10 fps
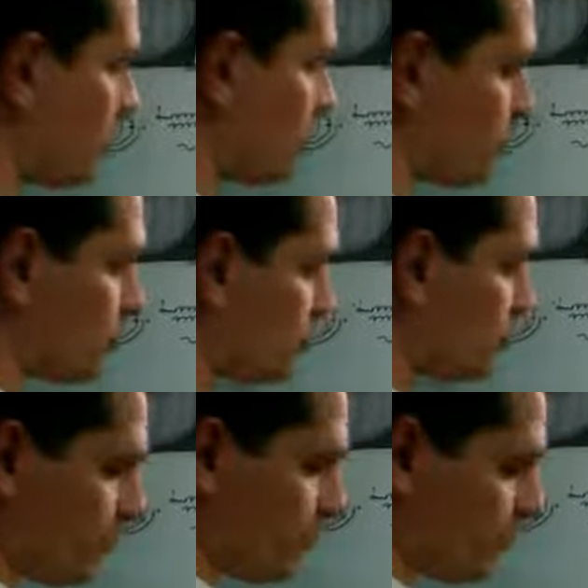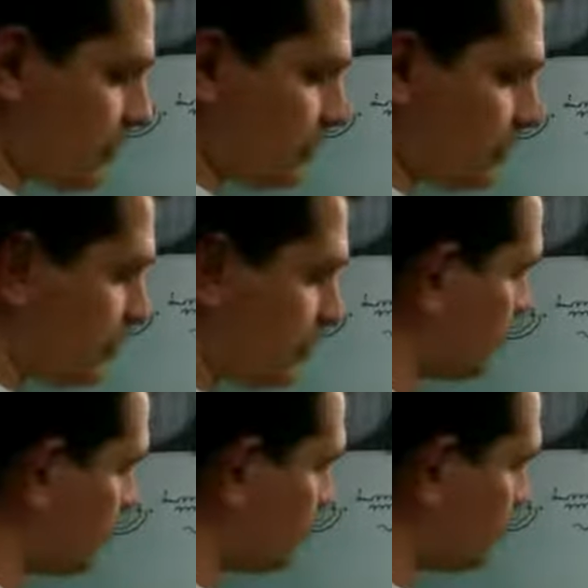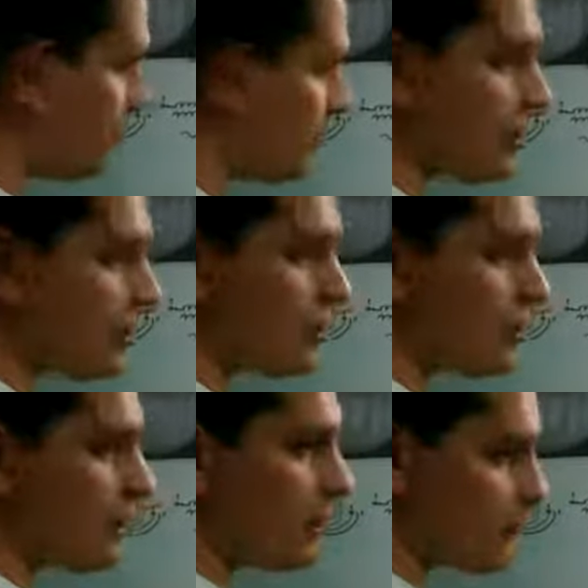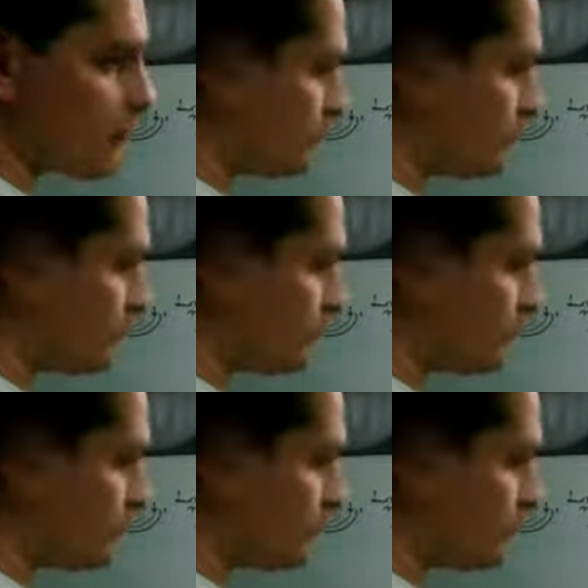катушки, а его радиус до 5-6 метров.